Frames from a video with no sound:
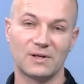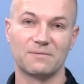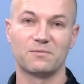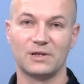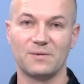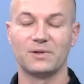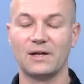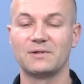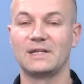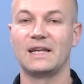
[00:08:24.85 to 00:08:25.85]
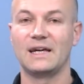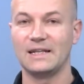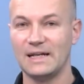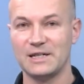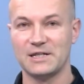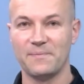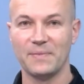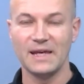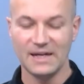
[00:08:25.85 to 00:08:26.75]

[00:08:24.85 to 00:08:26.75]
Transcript: które potem podają te dane analizie.